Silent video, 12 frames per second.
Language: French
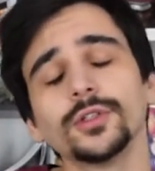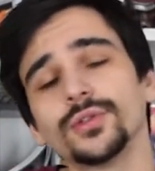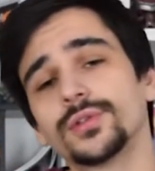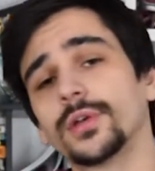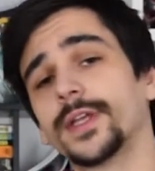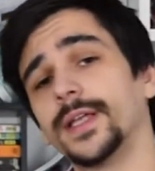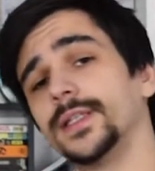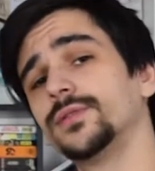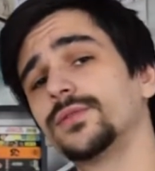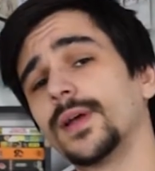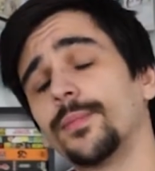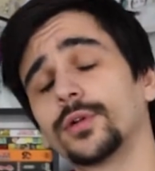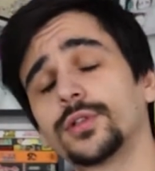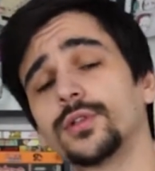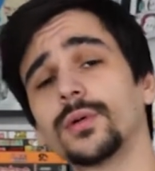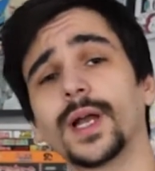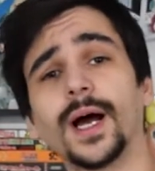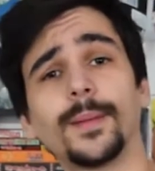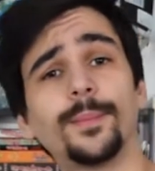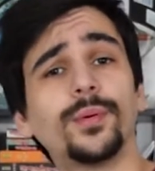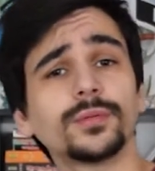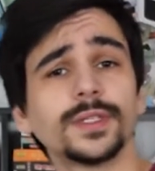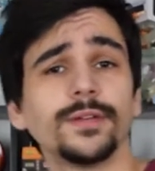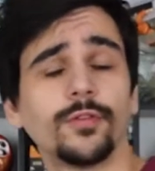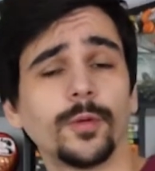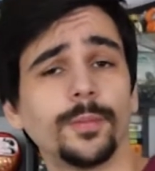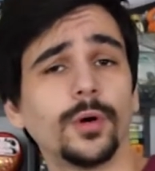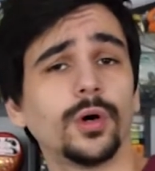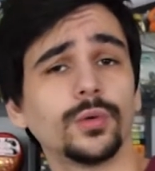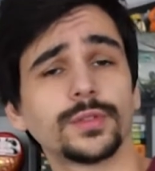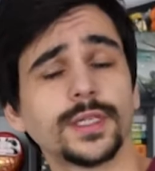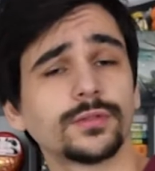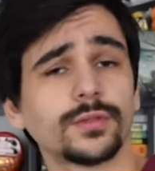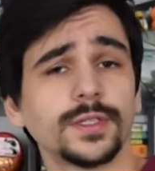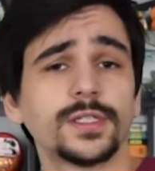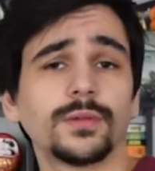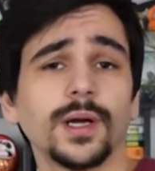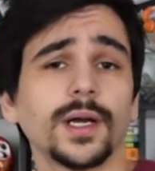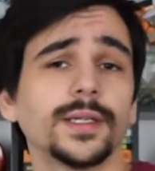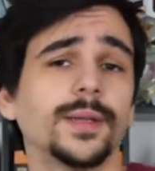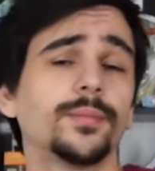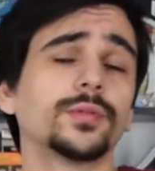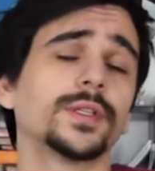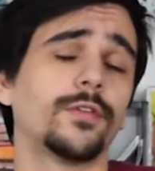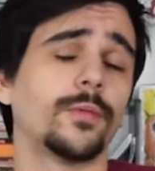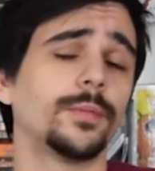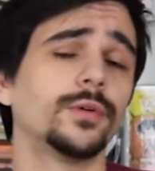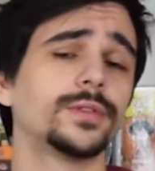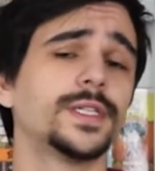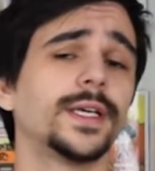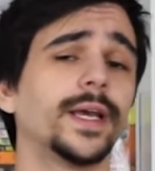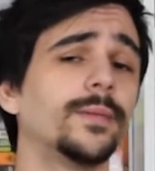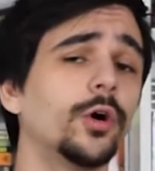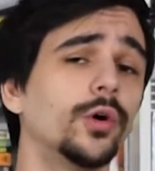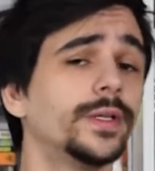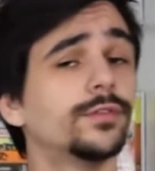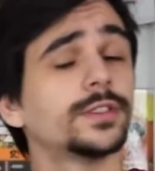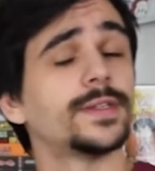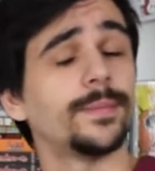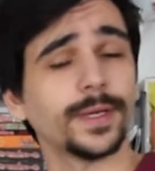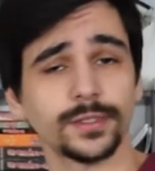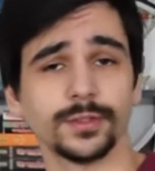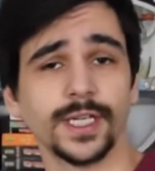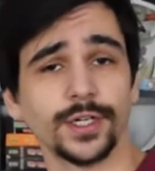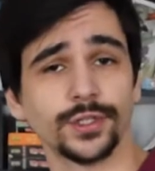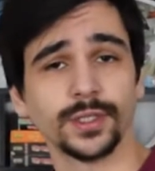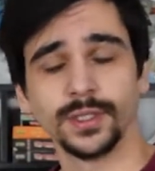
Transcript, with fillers: Nozokiana nous apporte donc un bon développement au sein de son histoire et des bons développements aussi également au niveau de ses personnages.